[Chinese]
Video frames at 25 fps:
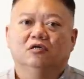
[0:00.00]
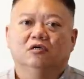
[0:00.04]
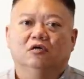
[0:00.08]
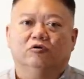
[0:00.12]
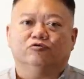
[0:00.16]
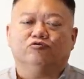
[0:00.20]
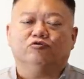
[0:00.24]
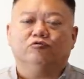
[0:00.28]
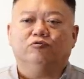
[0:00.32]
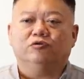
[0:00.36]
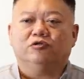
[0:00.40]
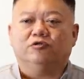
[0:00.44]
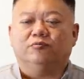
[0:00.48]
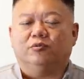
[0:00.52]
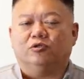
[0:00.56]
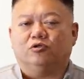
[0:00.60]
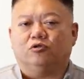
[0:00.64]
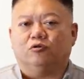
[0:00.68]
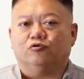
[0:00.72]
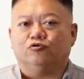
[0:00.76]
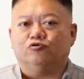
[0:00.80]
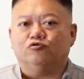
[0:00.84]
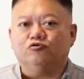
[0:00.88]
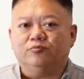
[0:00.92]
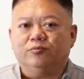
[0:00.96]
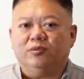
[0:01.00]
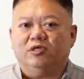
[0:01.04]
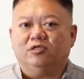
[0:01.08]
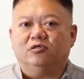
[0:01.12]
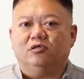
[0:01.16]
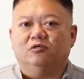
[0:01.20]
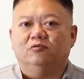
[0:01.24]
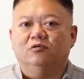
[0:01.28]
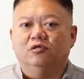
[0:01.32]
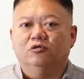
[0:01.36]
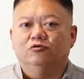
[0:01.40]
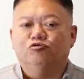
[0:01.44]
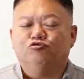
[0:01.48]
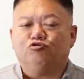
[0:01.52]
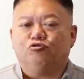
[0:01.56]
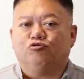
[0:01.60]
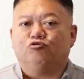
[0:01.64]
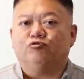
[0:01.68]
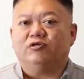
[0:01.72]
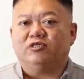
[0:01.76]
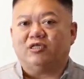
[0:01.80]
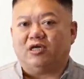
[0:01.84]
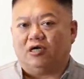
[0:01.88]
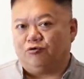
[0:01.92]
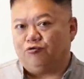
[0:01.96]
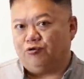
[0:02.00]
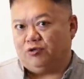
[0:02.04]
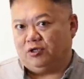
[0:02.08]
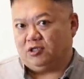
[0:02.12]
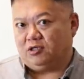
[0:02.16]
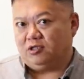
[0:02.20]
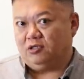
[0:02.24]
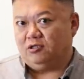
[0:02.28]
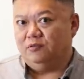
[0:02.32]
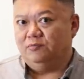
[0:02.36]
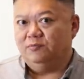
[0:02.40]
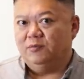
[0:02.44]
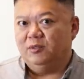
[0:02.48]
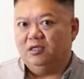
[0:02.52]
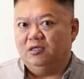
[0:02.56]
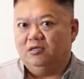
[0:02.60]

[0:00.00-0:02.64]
好，说为什么斗数里面的坐过相贵格，